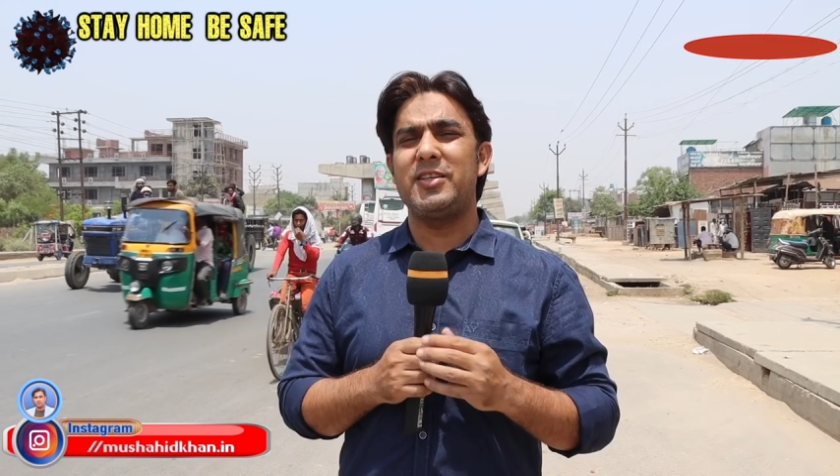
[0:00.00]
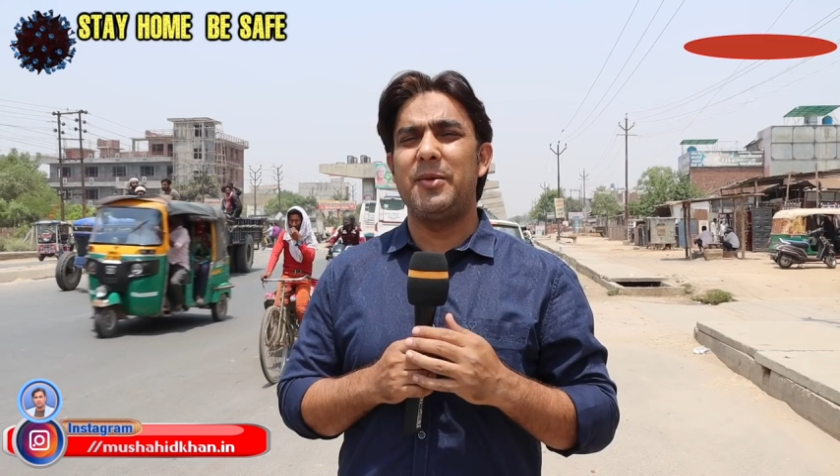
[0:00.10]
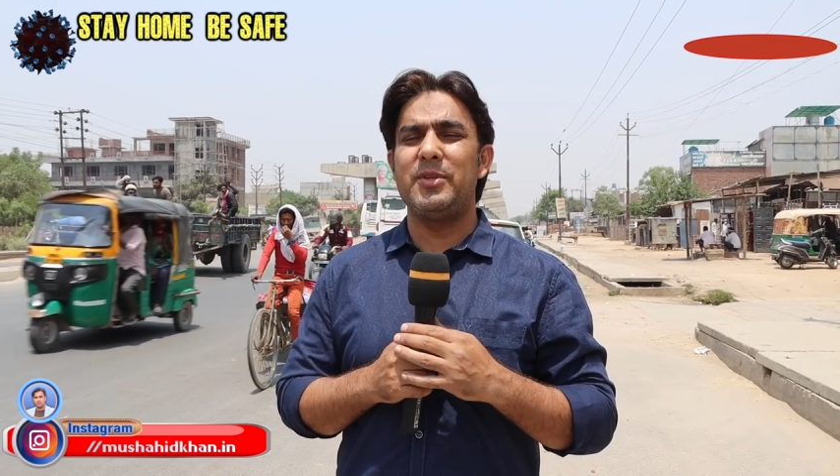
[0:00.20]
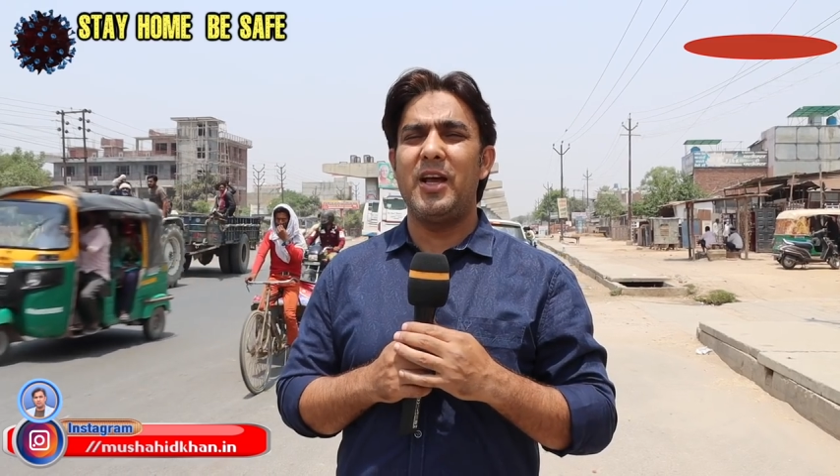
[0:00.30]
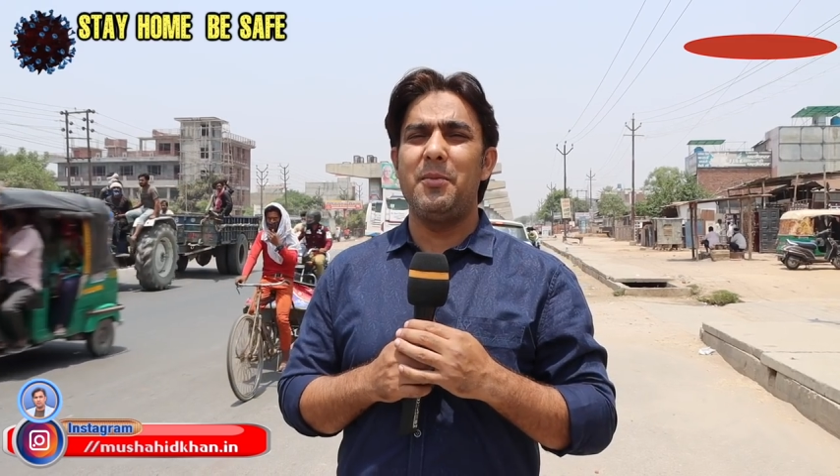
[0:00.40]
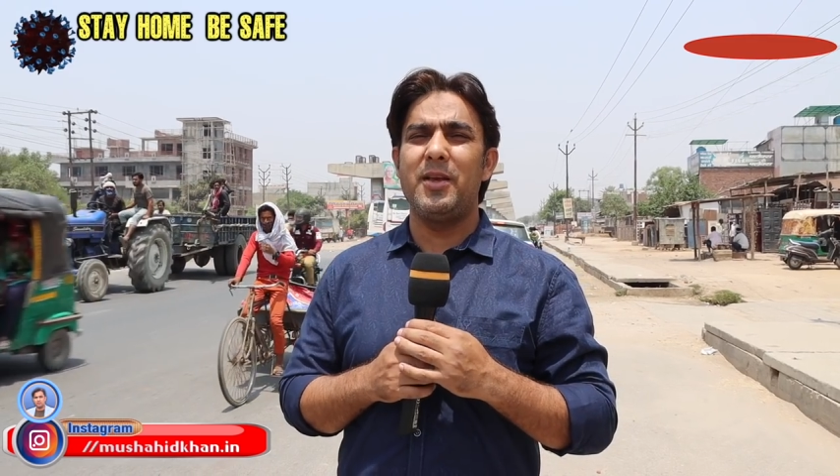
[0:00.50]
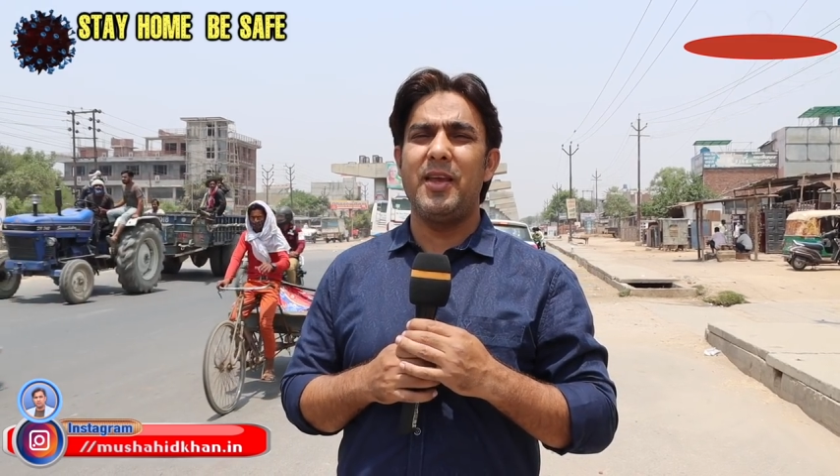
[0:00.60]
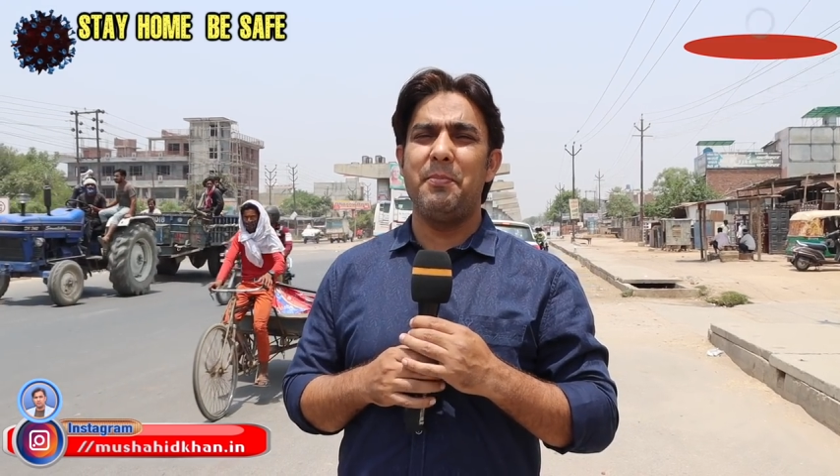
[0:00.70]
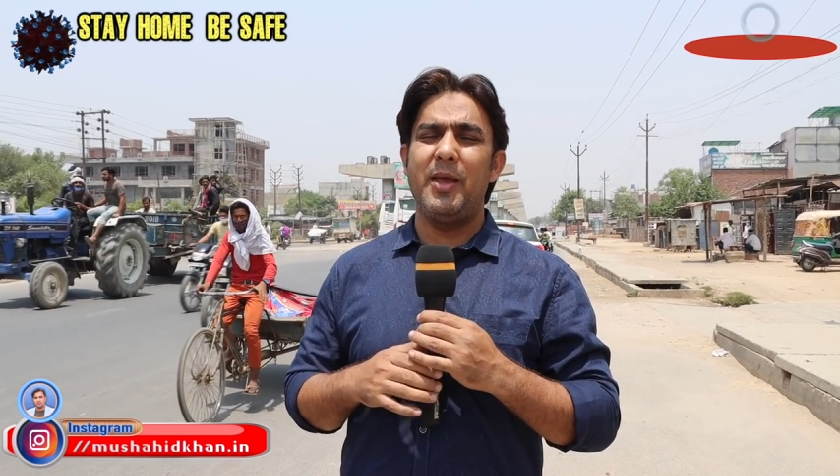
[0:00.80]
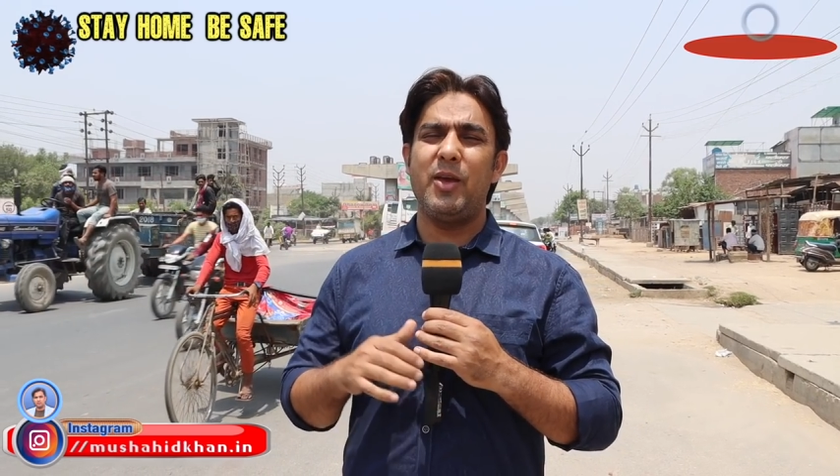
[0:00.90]
है इस रमज़ान में
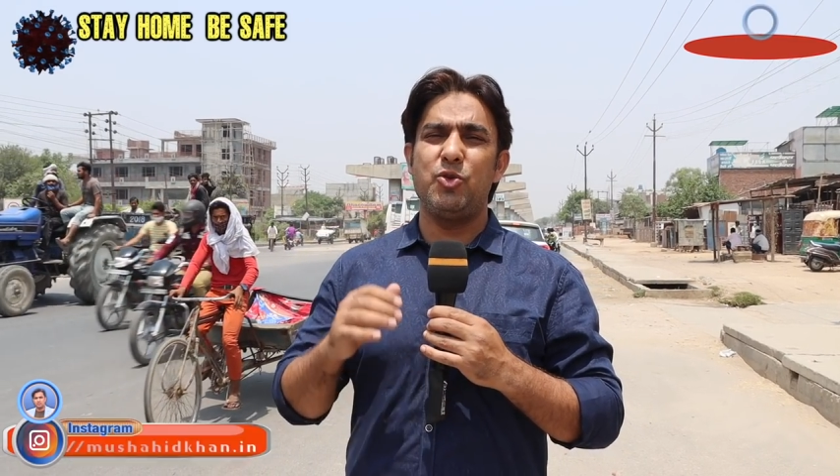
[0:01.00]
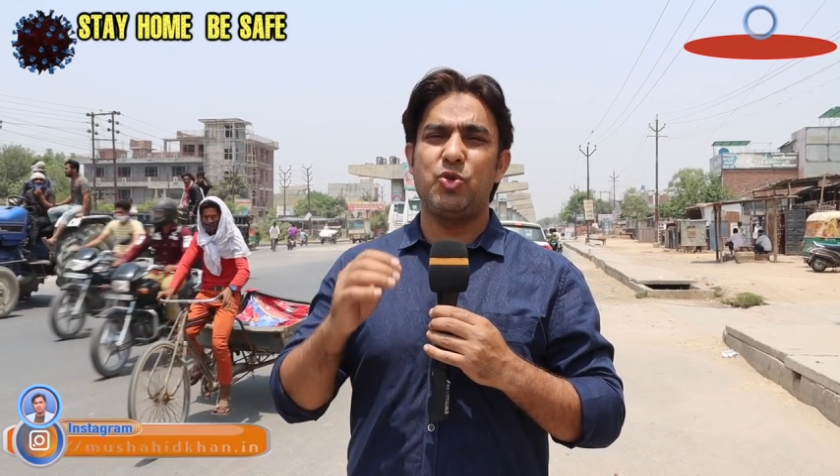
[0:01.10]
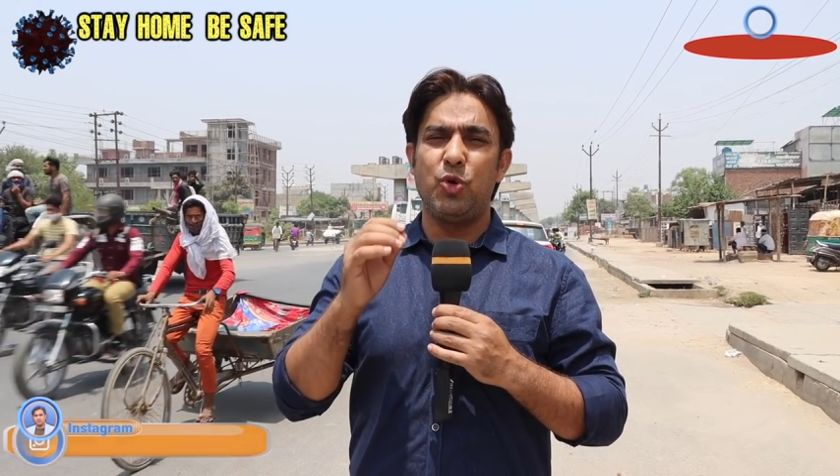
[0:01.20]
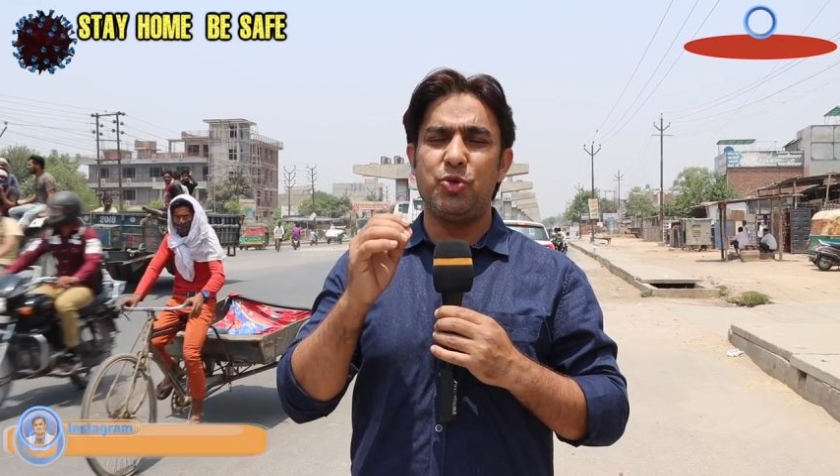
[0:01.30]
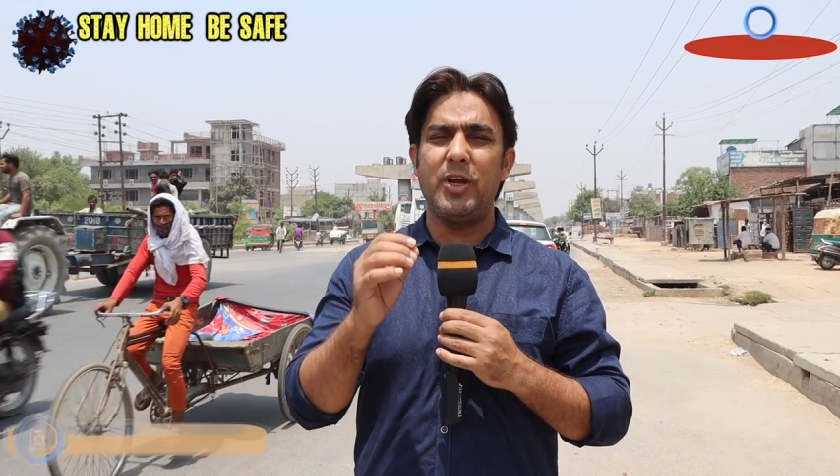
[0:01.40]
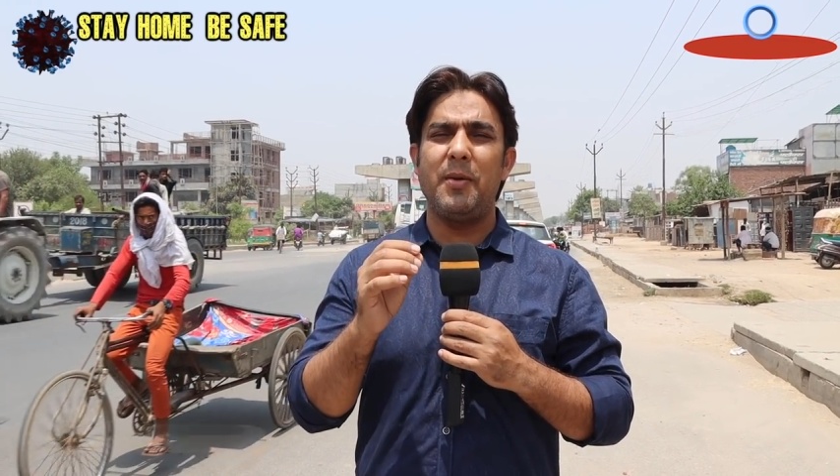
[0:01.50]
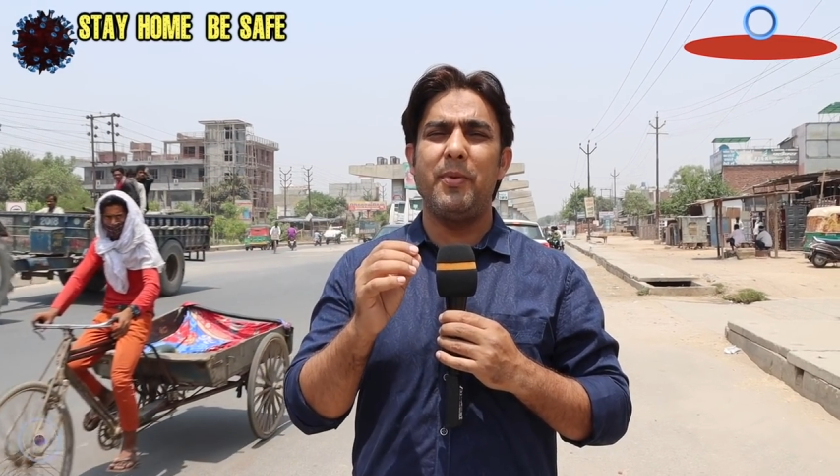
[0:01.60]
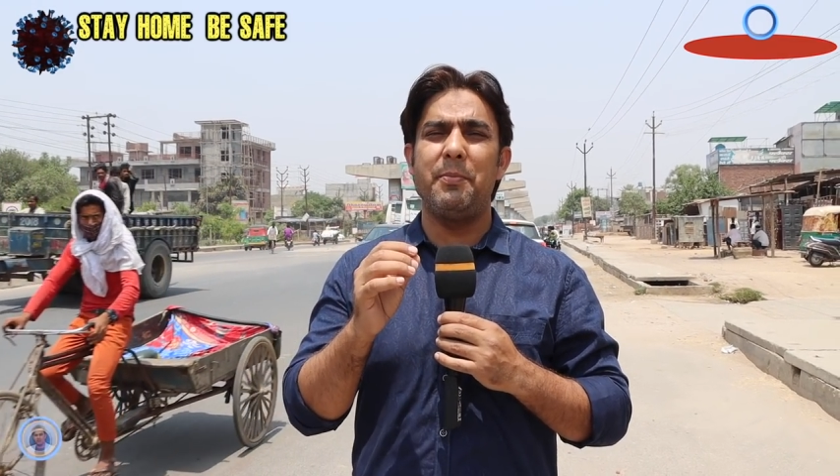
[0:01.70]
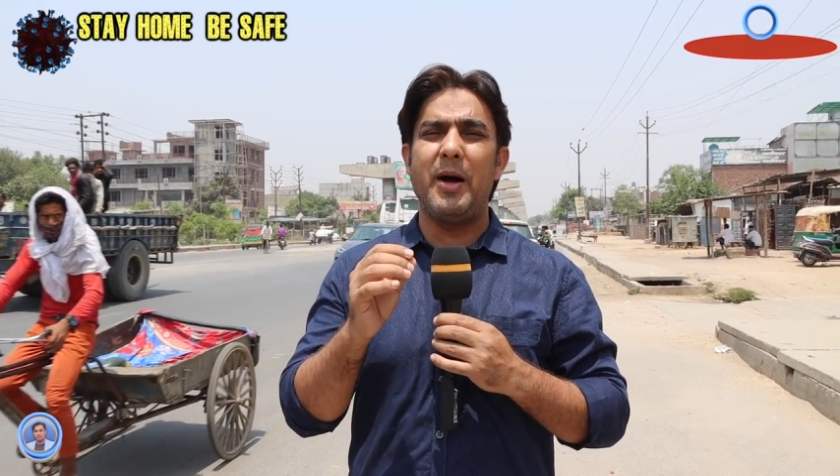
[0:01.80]
कि मैं कुछ खुशियाँ